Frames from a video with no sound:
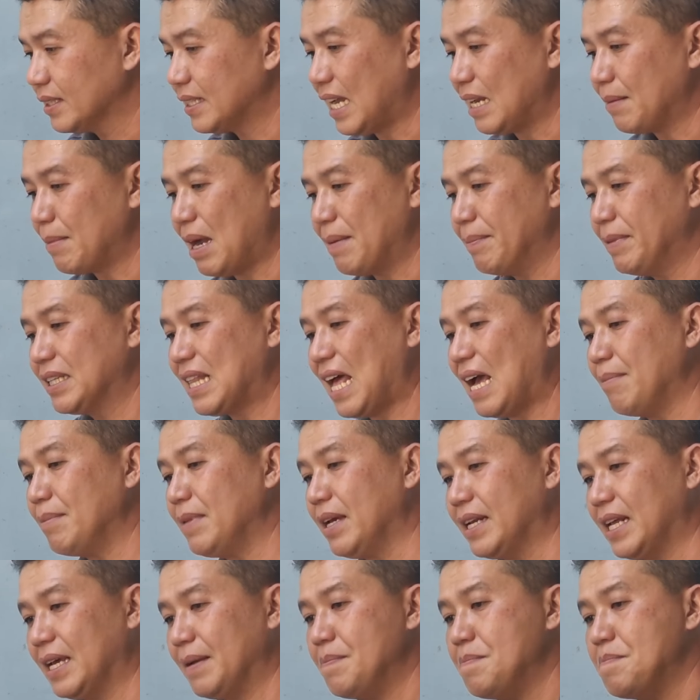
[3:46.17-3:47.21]
size 38
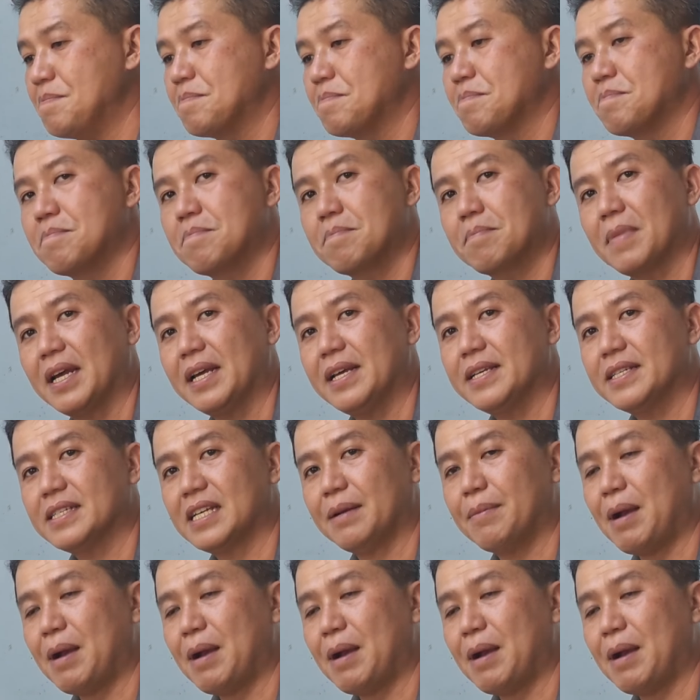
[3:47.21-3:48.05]
nha anh em đây